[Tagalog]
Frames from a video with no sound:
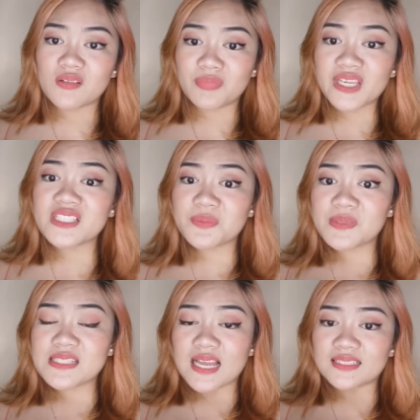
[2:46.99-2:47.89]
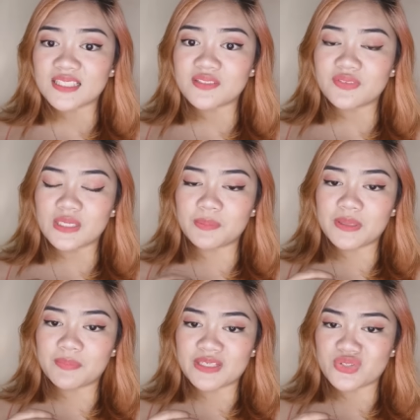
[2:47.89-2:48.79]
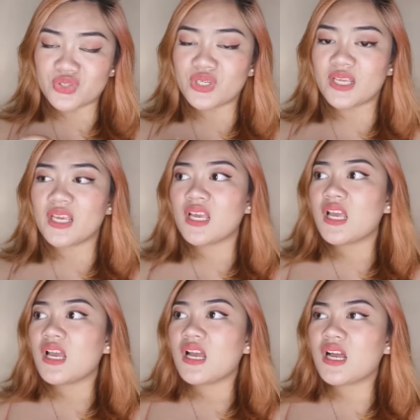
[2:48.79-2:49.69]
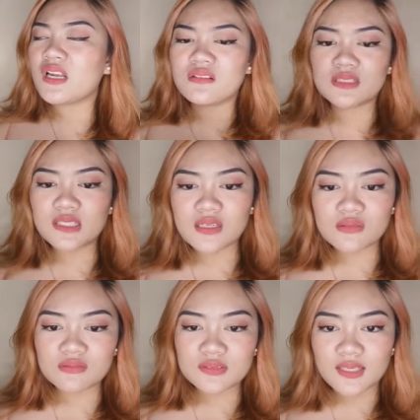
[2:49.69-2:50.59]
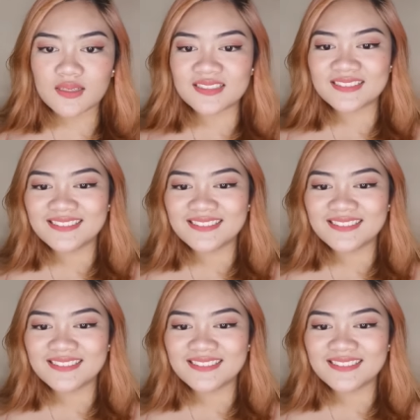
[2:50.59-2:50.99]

PHP sa atin, Philippine peso yun eh. Ano nga tanong? Teka.